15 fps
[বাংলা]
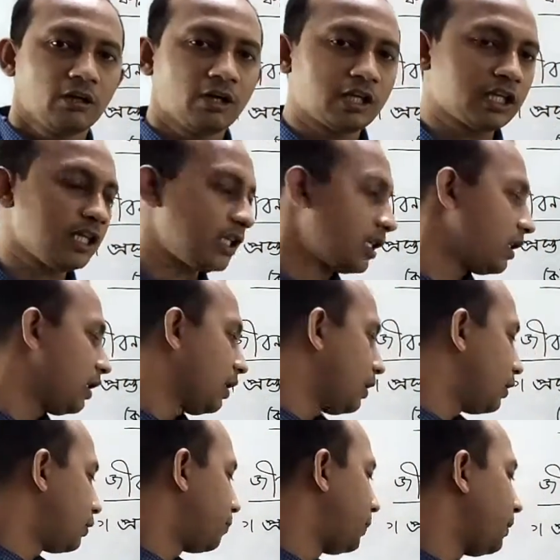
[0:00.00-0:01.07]
অর্থাৎ
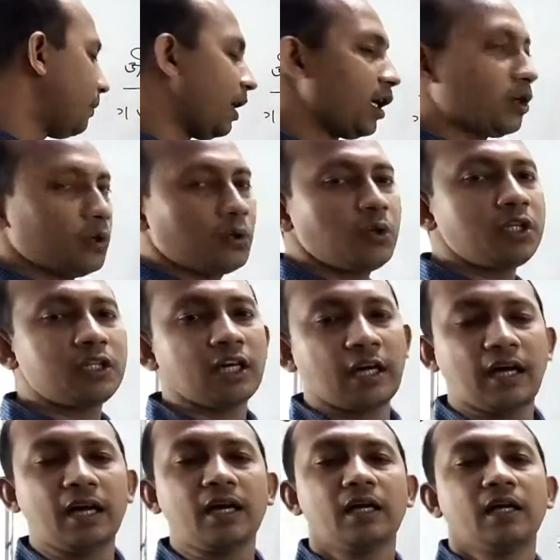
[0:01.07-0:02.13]
বিমা গণিতা
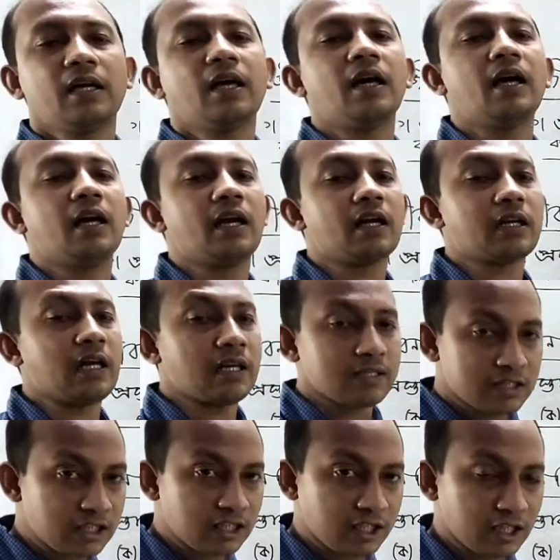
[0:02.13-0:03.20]
আর কাছ
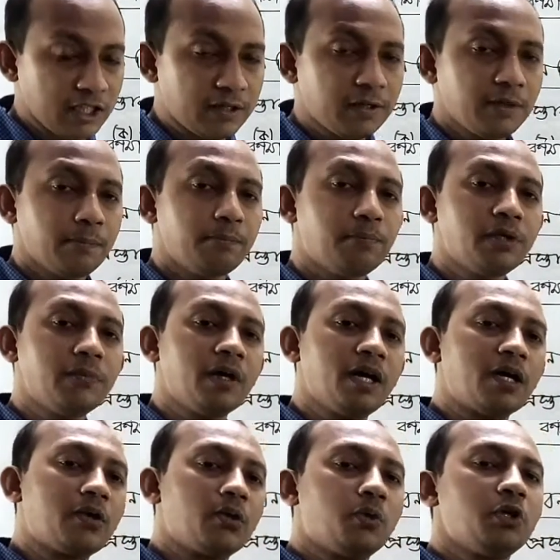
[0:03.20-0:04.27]
থেকে বিমা
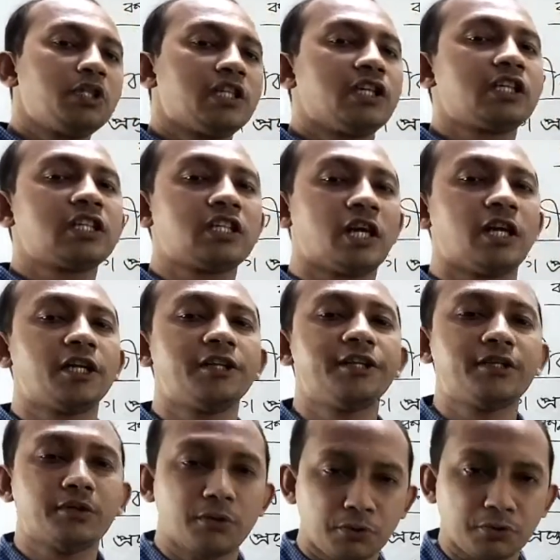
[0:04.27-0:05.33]
গ্রহীতার
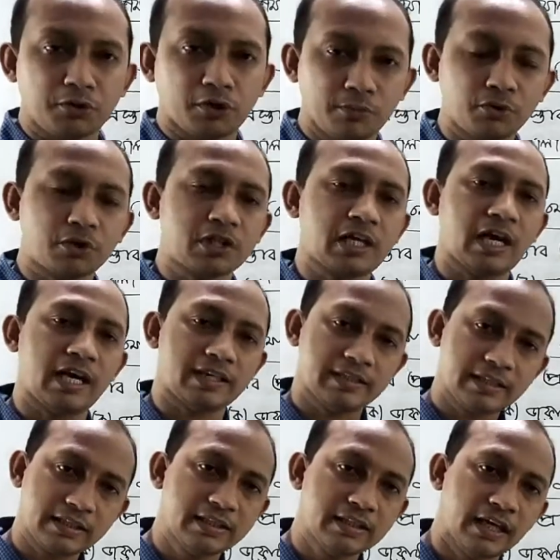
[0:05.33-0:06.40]
শারীরিক কোনো সমস্যা
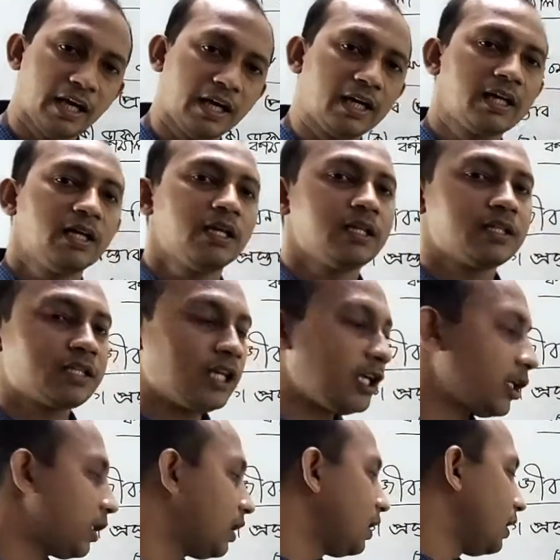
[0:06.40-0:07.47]
আছে কি না
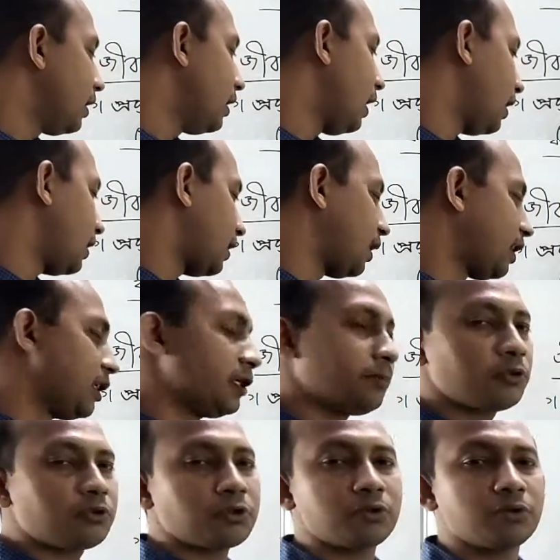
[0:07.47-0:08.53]
সেই ডাক্তারি
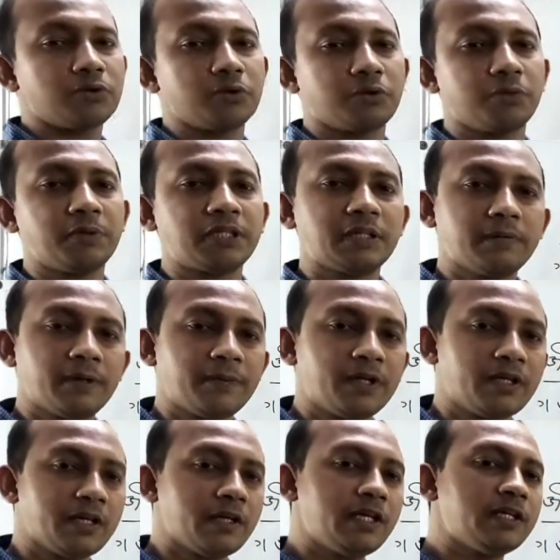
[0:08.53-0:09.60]
রিপোর্ট সংগ্রহ করবে কিভাবে
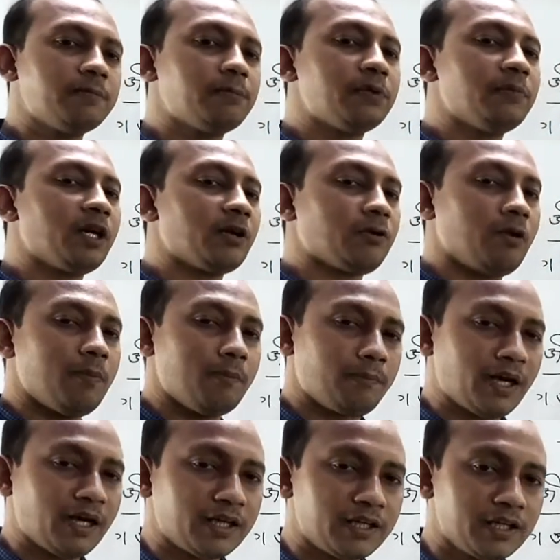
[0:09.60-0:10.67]
এই বিমা
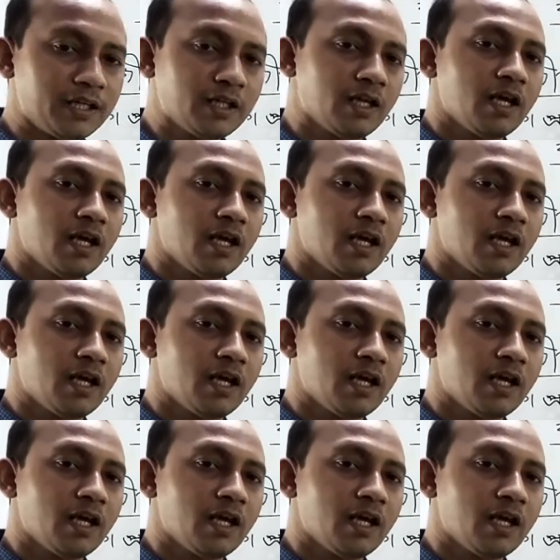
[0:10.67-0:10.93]
কোম্পানি